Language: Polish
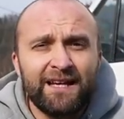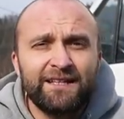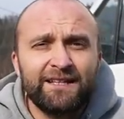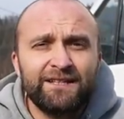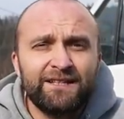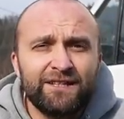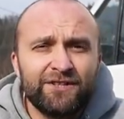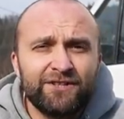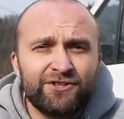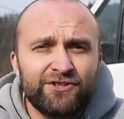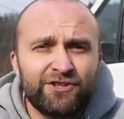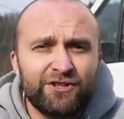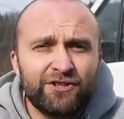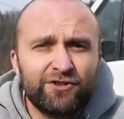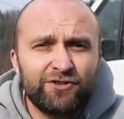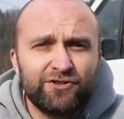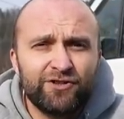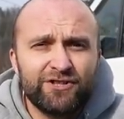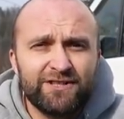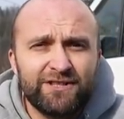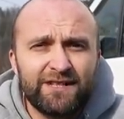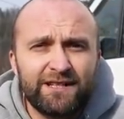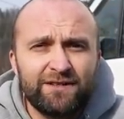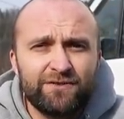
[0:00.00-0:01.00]
I jeszcze
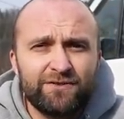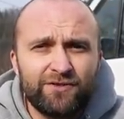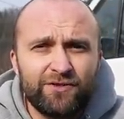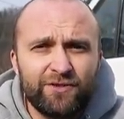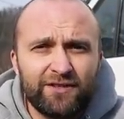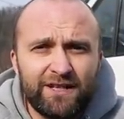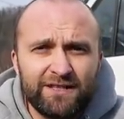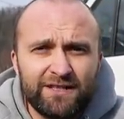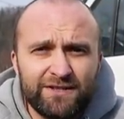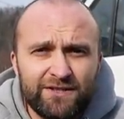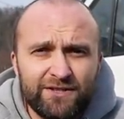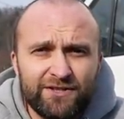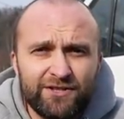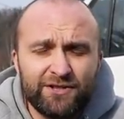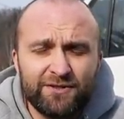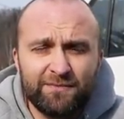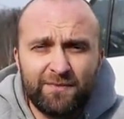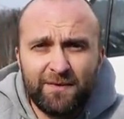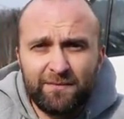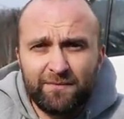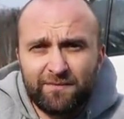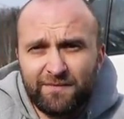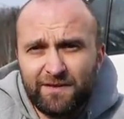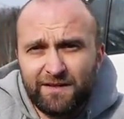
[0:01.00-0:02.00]
korzystając z okazji, że
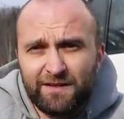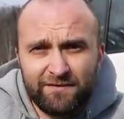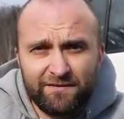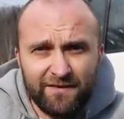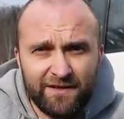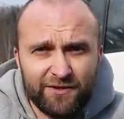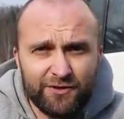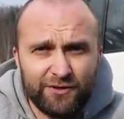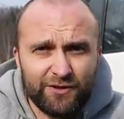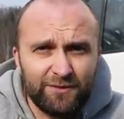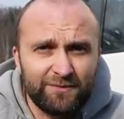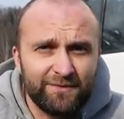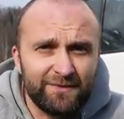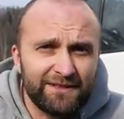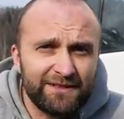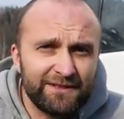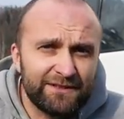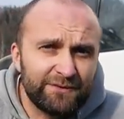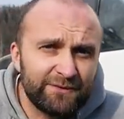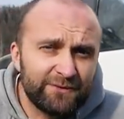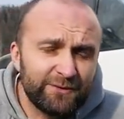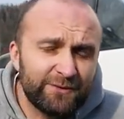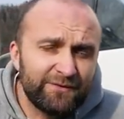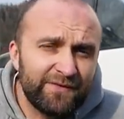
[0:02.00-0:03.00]
mam Waszą
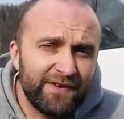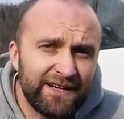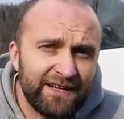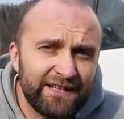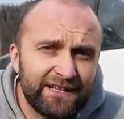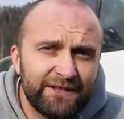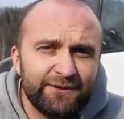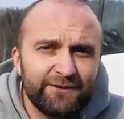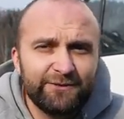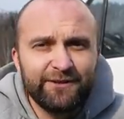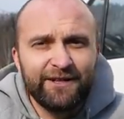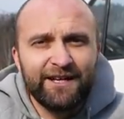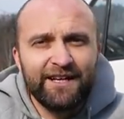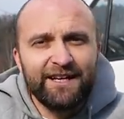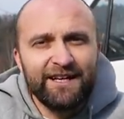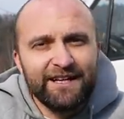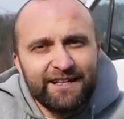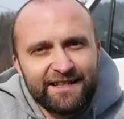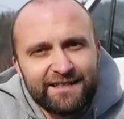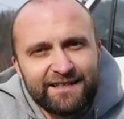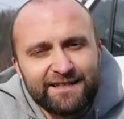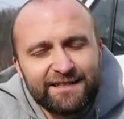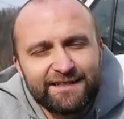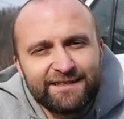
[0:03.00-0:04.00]
uwagę,
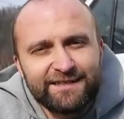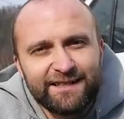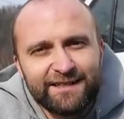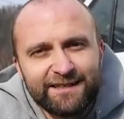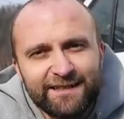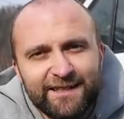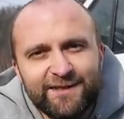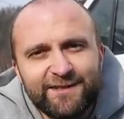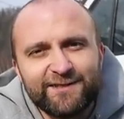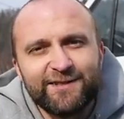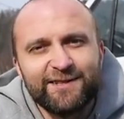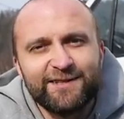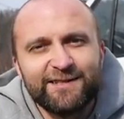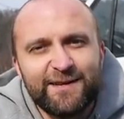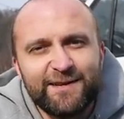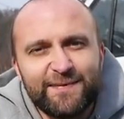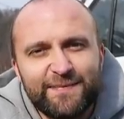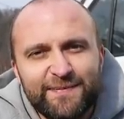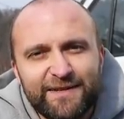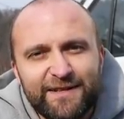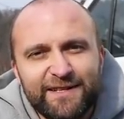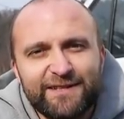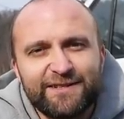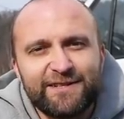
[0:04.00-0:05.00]
serdecznie
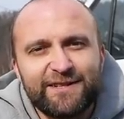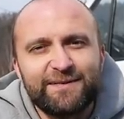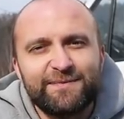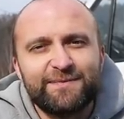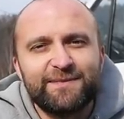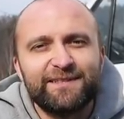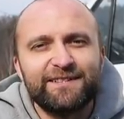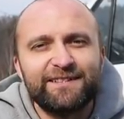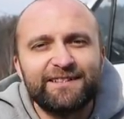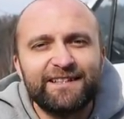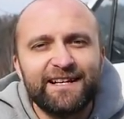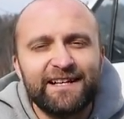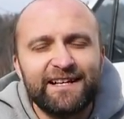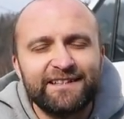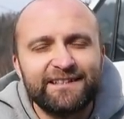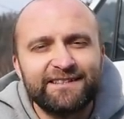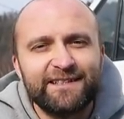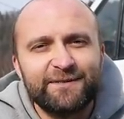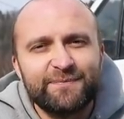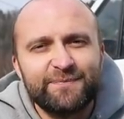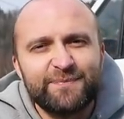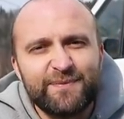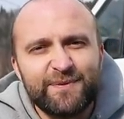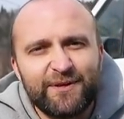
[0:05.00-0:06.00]
zapraszam na
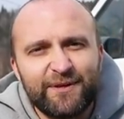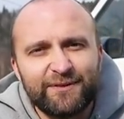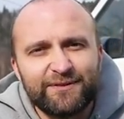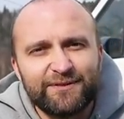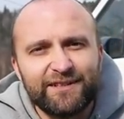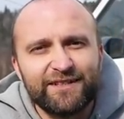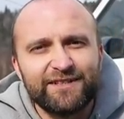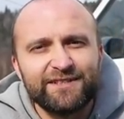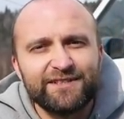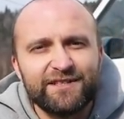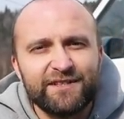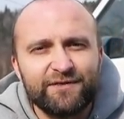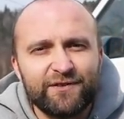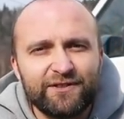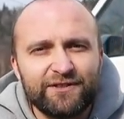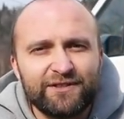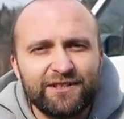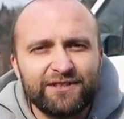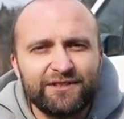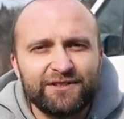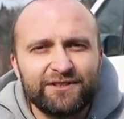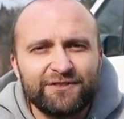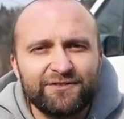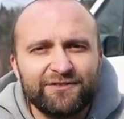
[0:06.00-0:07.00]
ten piątek,
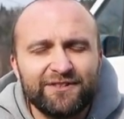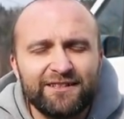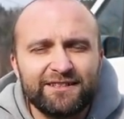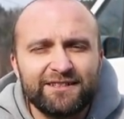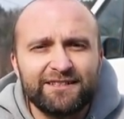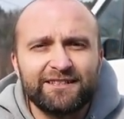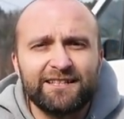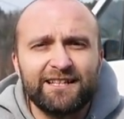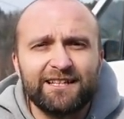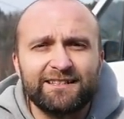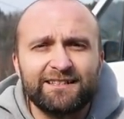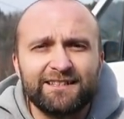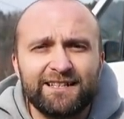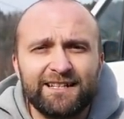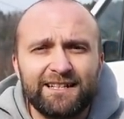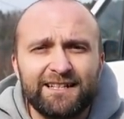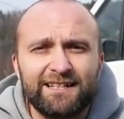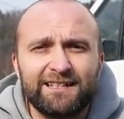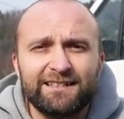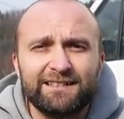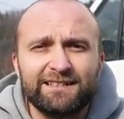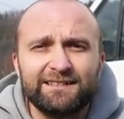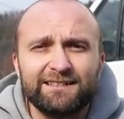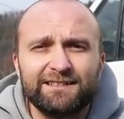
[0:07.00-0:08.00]
9 kwietnia
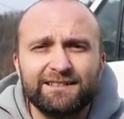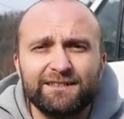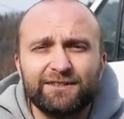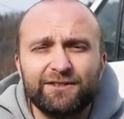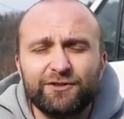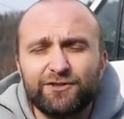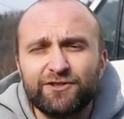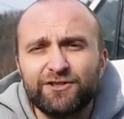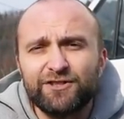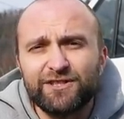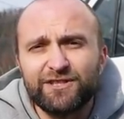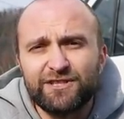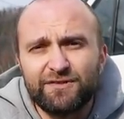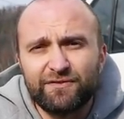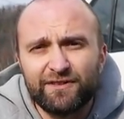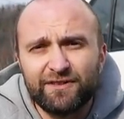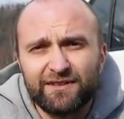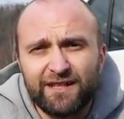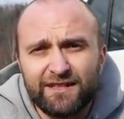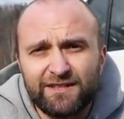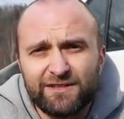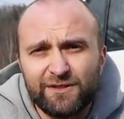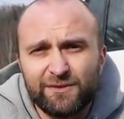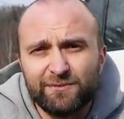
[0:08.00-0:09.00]
na godzinę 19
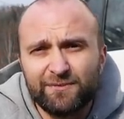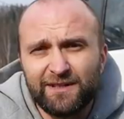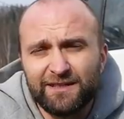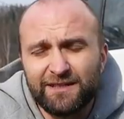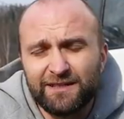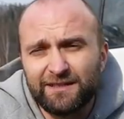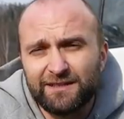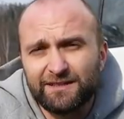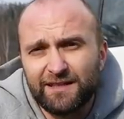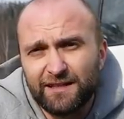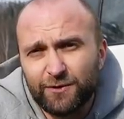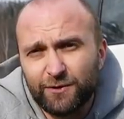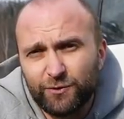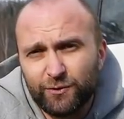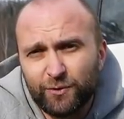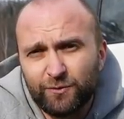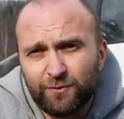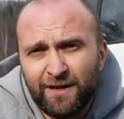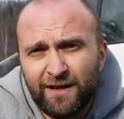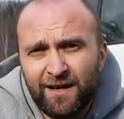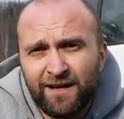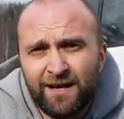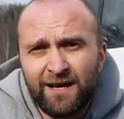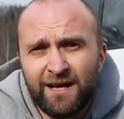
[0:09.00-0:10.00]
19 na, na, na
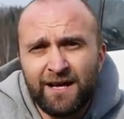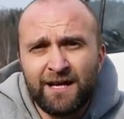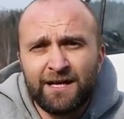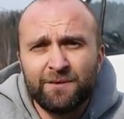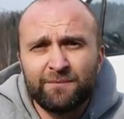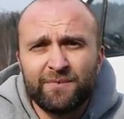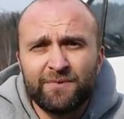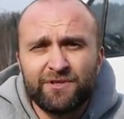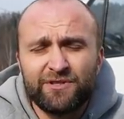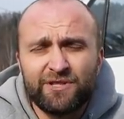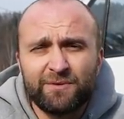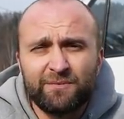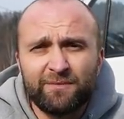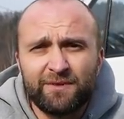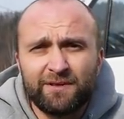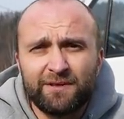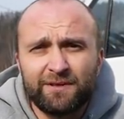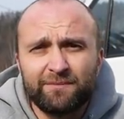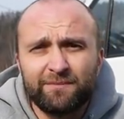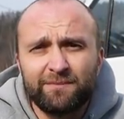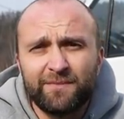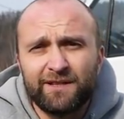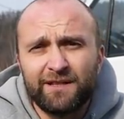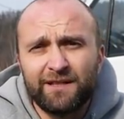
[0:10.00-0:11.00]
YouTube'a.
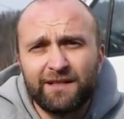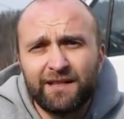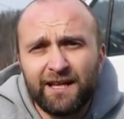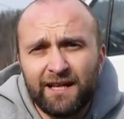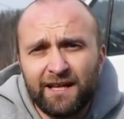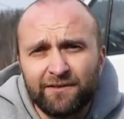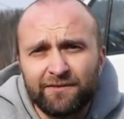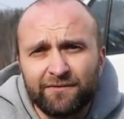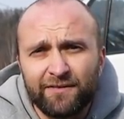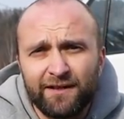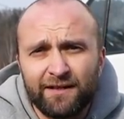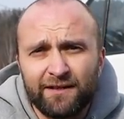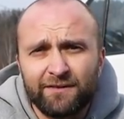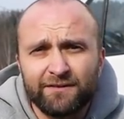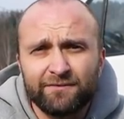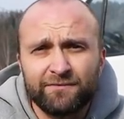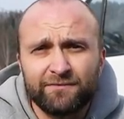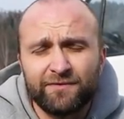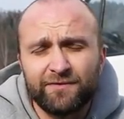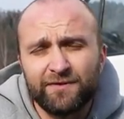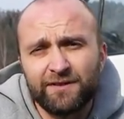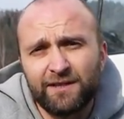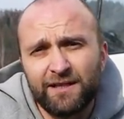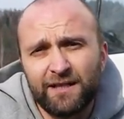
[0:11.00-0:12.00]
Będziemy mieli live'a.
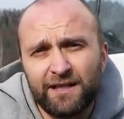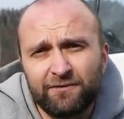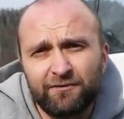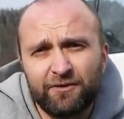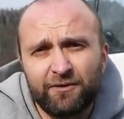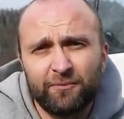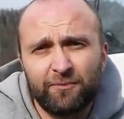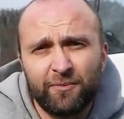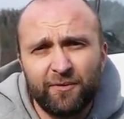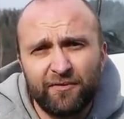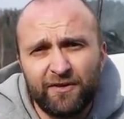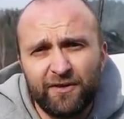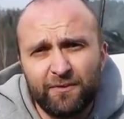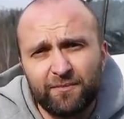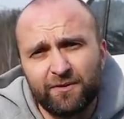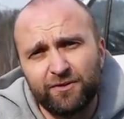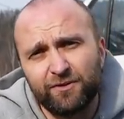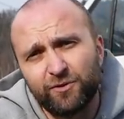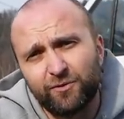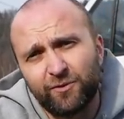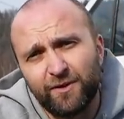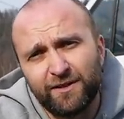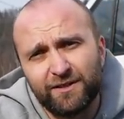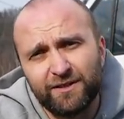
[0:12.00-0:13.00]
W live'ie opowiemy
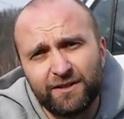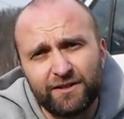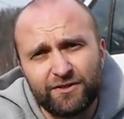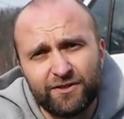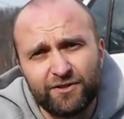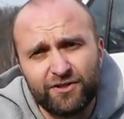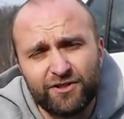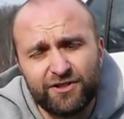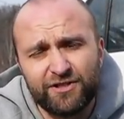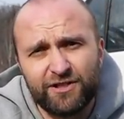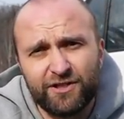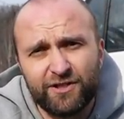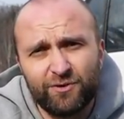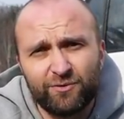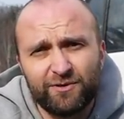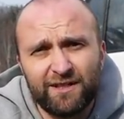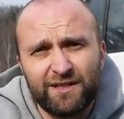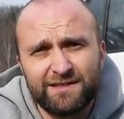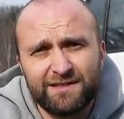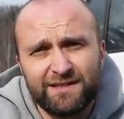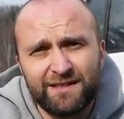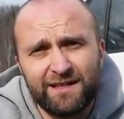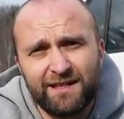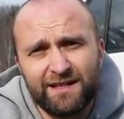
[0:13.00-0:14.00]
dokładnie, co się dzieje u
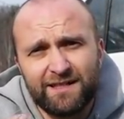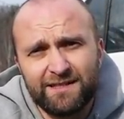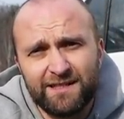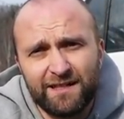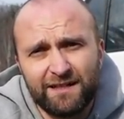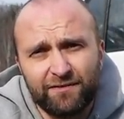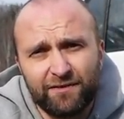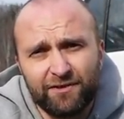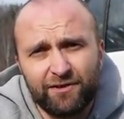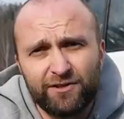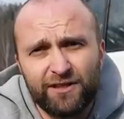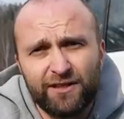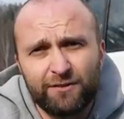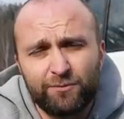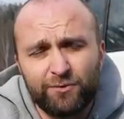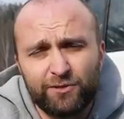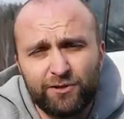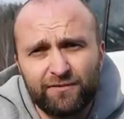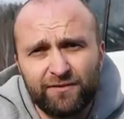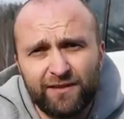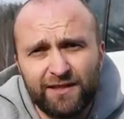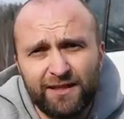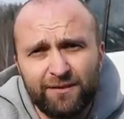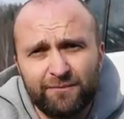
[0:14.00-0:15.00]
nas teraz, jak wygląda
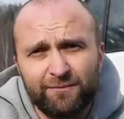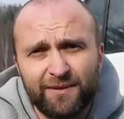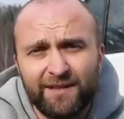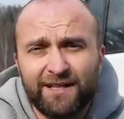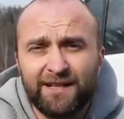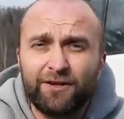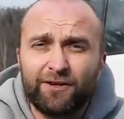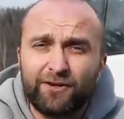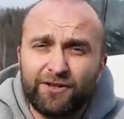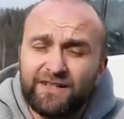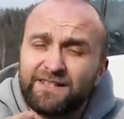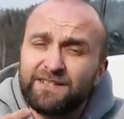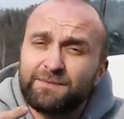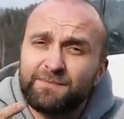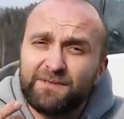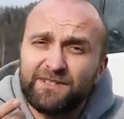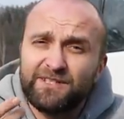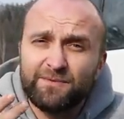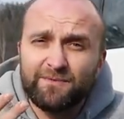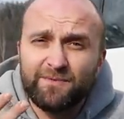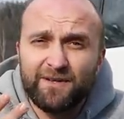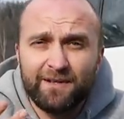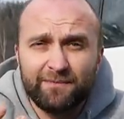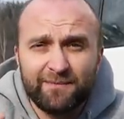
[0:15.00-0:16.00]
budowa kampera oraz
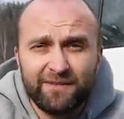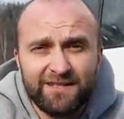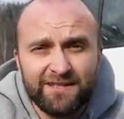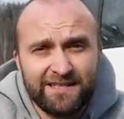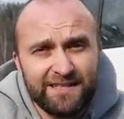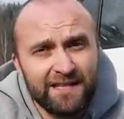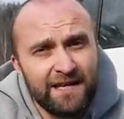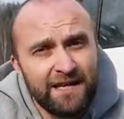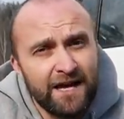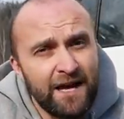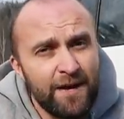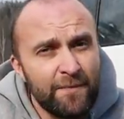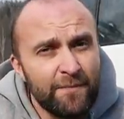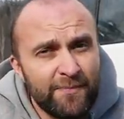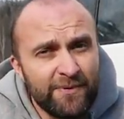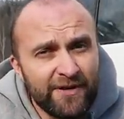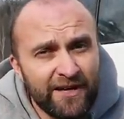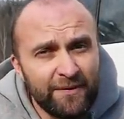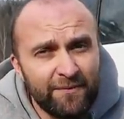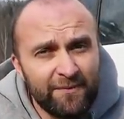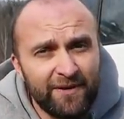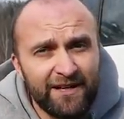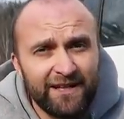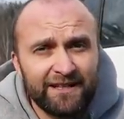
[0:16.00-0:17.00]
będzie miała miejsce
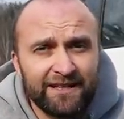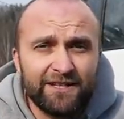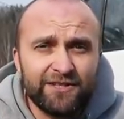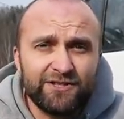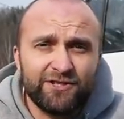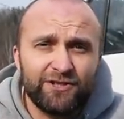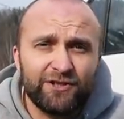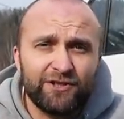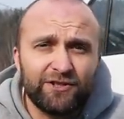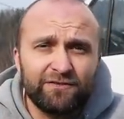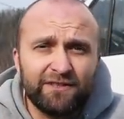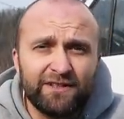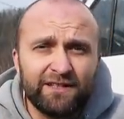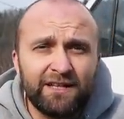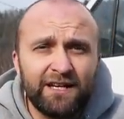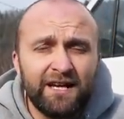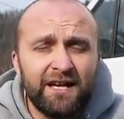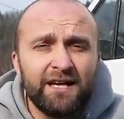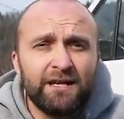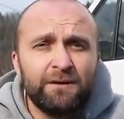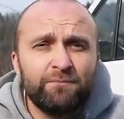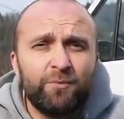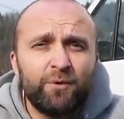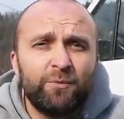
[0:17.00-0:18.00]
premiera naszej nowej
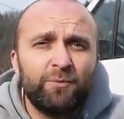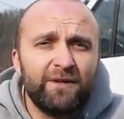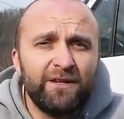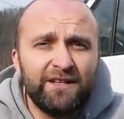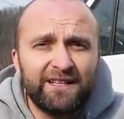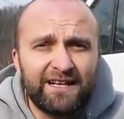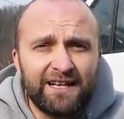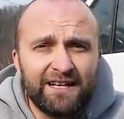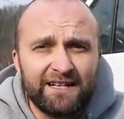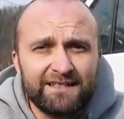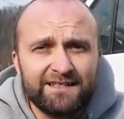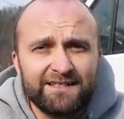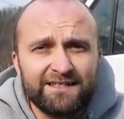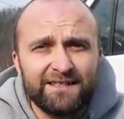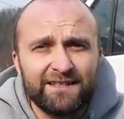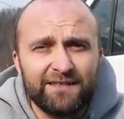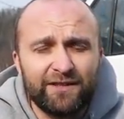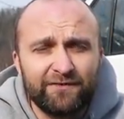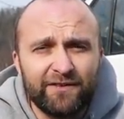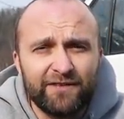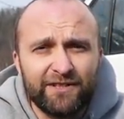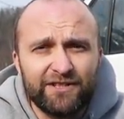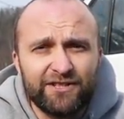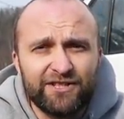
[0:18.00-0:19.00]
publikacji,
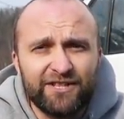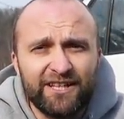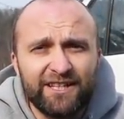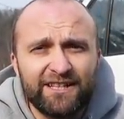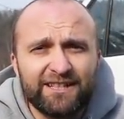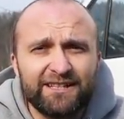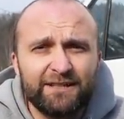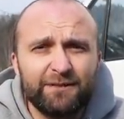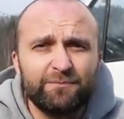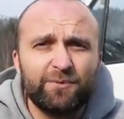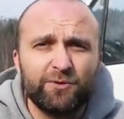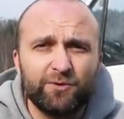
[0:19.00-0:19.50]
nowej księgi